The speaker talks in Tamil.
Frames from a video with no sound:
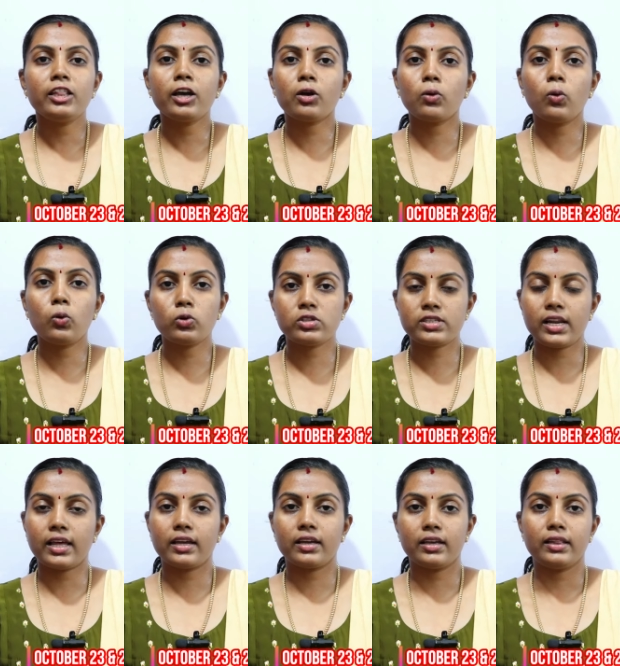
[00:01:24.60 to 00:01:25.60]
இந்த
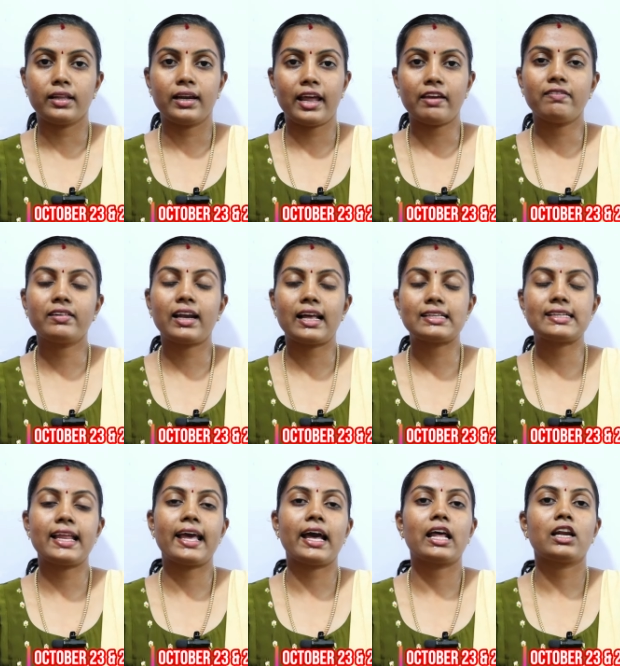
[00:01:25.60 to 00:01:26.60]
கோர்ஸில் இந்த லைவ்
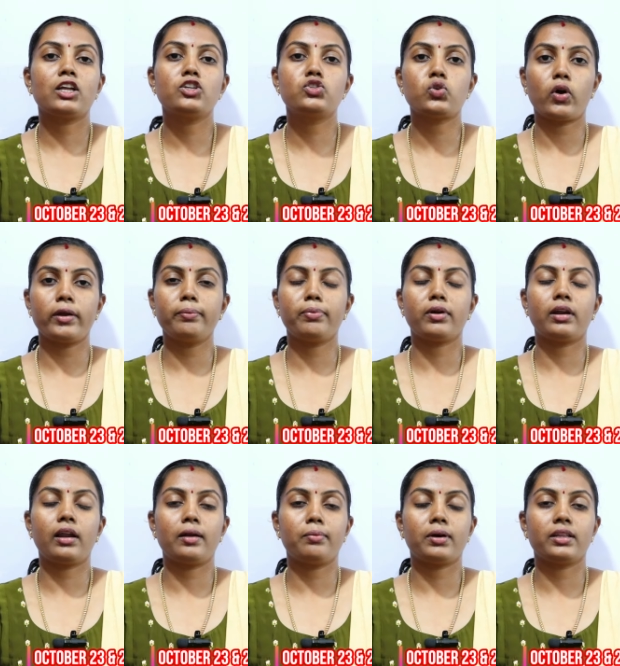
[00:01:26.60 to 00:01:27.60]
கிளாஸ்ல யாரெல்லாம் ஜாயின்
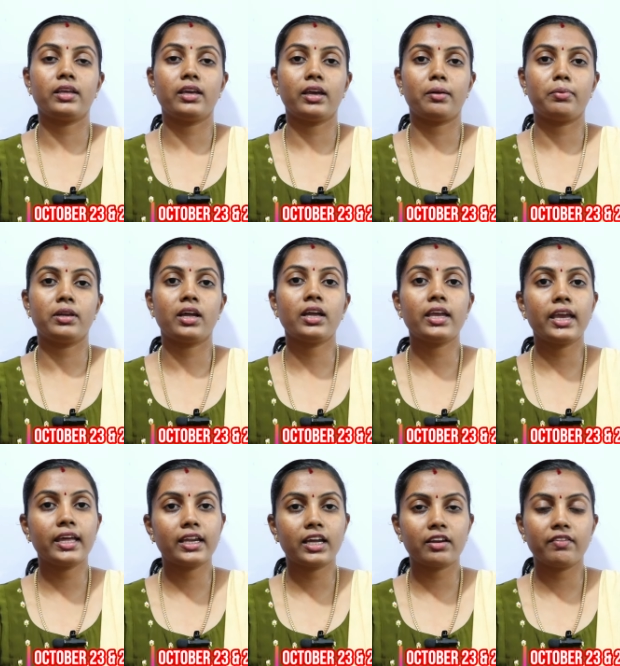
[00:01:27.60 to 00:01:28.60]
பண்ணலாம் பார்த்தீங்க அப்படின்னா
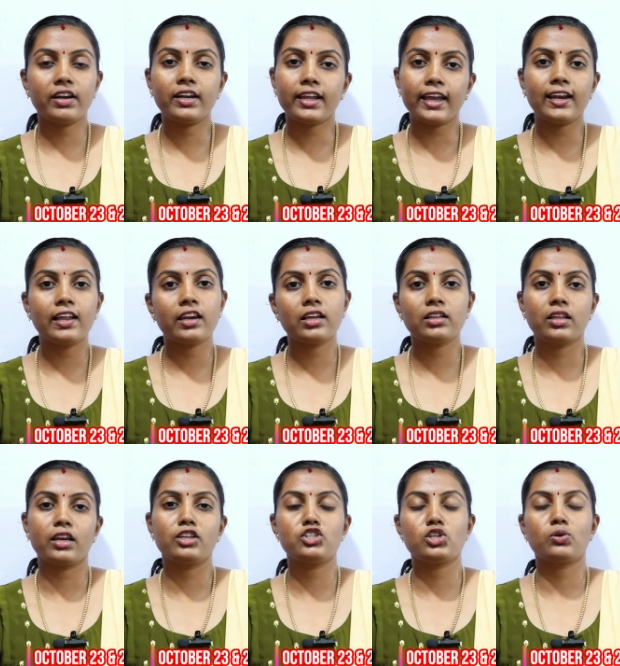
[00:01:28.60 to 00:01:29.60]
ஏற்கனவே
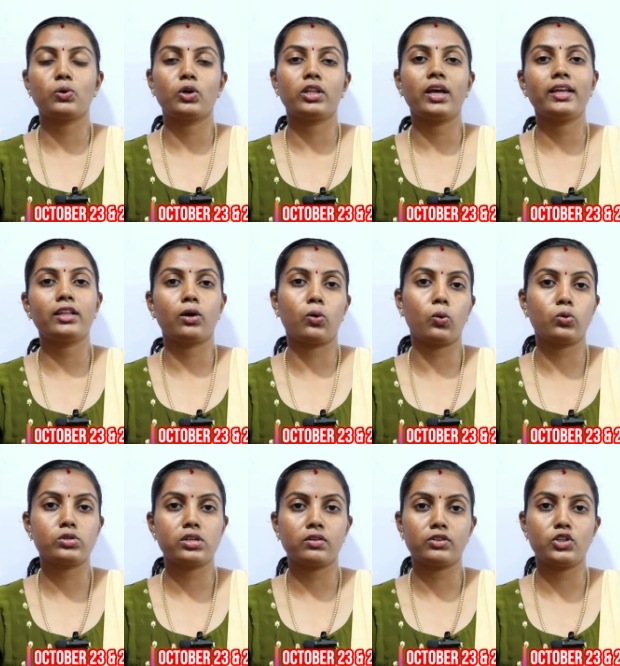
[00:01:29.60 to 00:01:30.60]
டெய்லரிங் தெரிஞ்சவங்க தான் இந்த
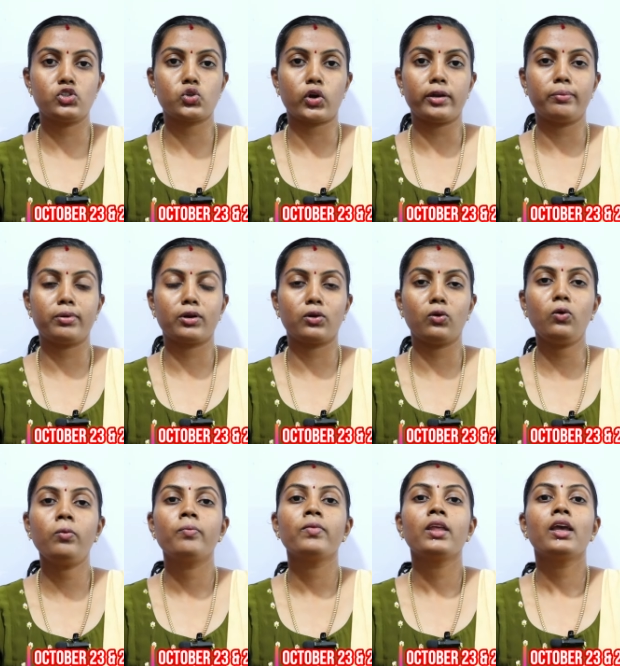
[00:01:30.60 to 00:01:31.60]
கோர்ஸில் வந்து ஜாயின்
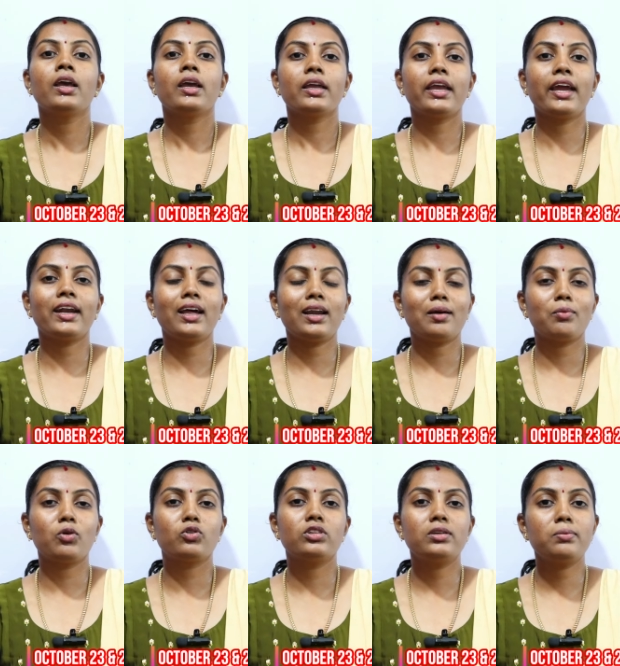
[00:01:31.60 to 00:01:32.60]
பண்ணணும் ஏன்னா
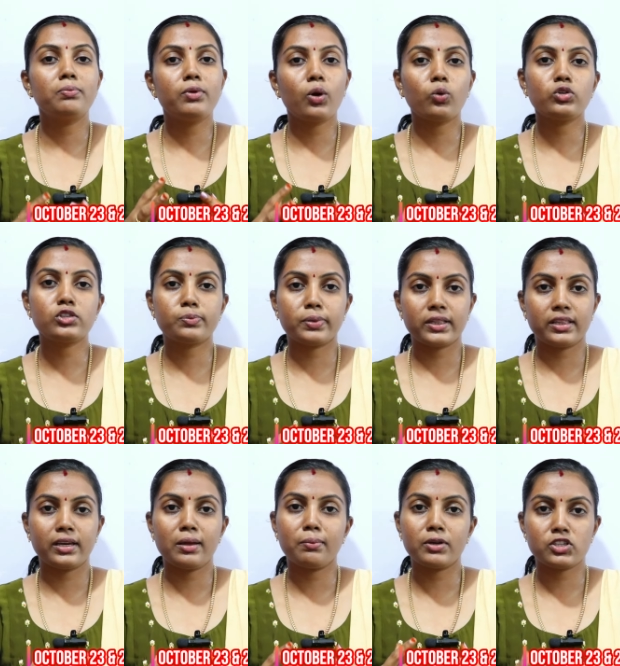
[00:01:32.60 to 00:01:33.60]
நம்ம வந்து ப்ளவுஸ்
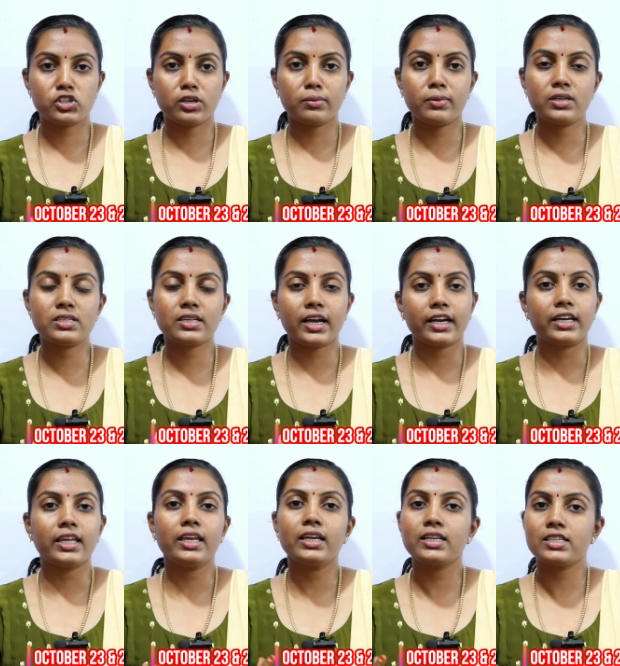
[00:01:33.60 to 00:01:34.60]
பார்த்தீங்கன்னா மெஷர்மெண்ட்ஸ்
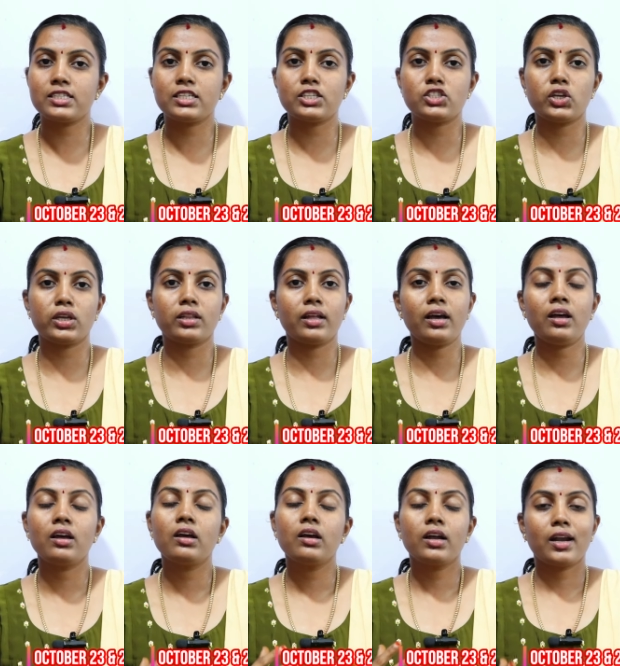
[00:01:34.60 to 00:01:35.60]
கட்டிங் அண்ட் ஸ்டிச்சிங்
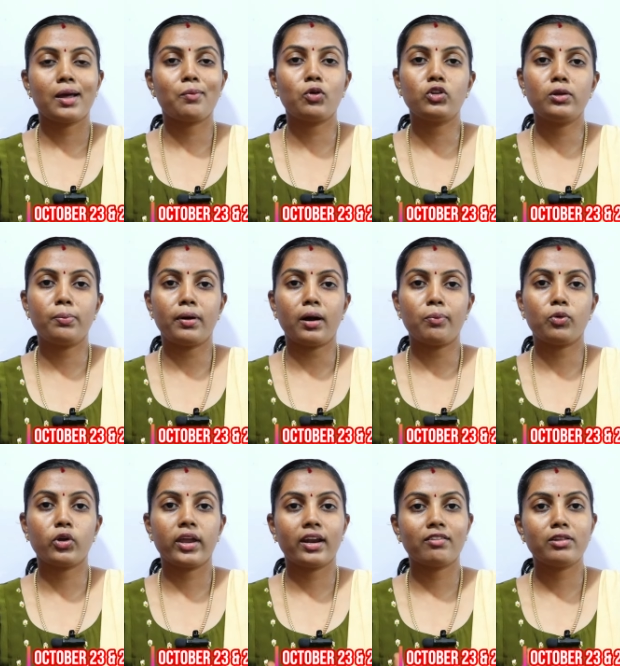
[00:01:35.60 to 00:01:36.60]
தான் நம்ம வந்து
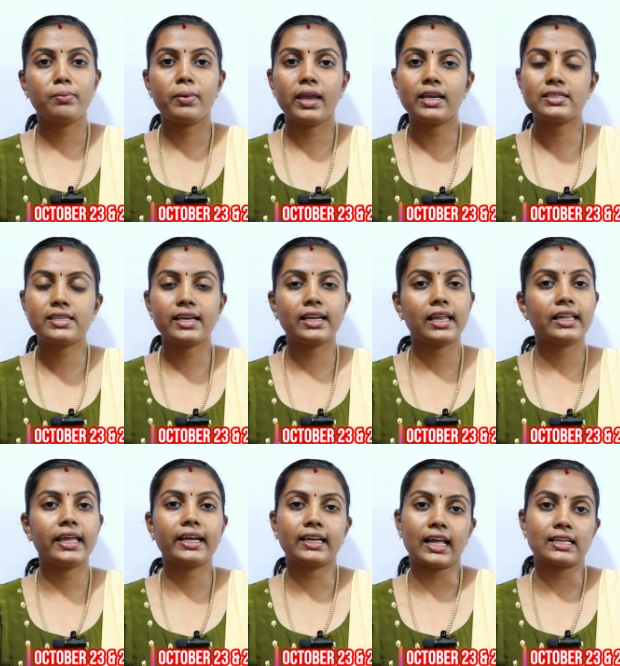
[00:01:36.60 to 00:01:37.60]
பார்ப்போம் ஏன்னா வந்து
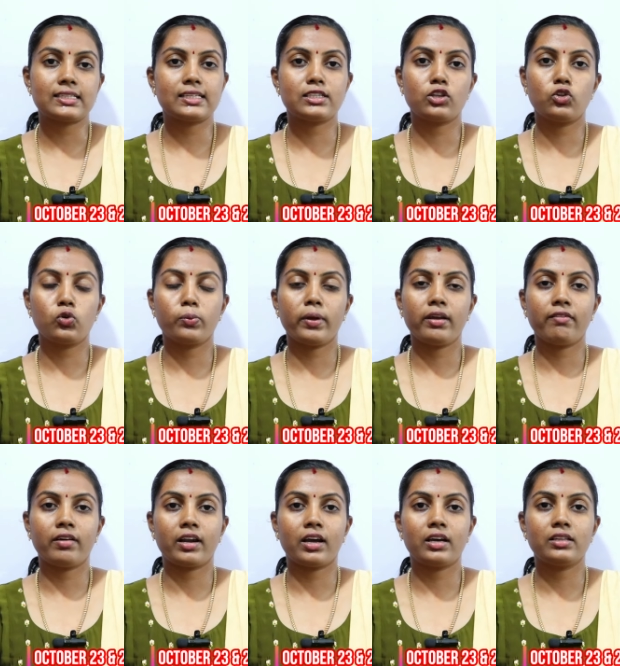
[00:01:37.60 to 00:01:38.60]
இருந்தே கிளாஸஸ்
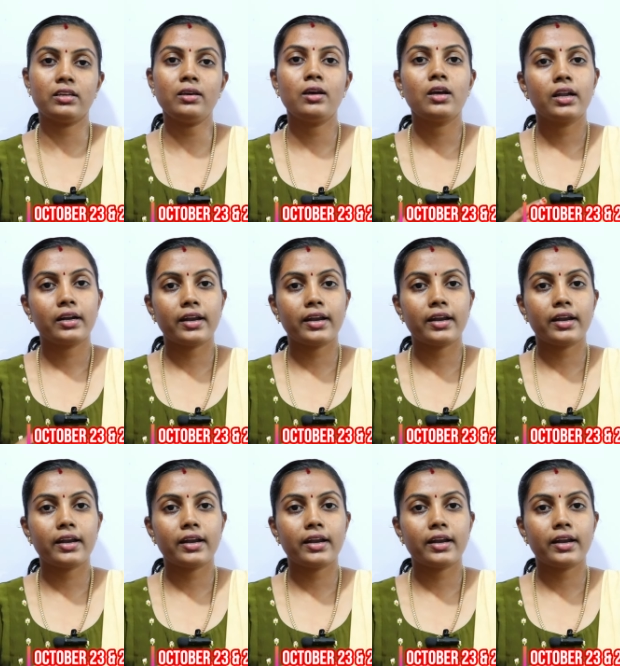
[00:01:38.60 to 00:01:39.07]
எதுவுமே வராது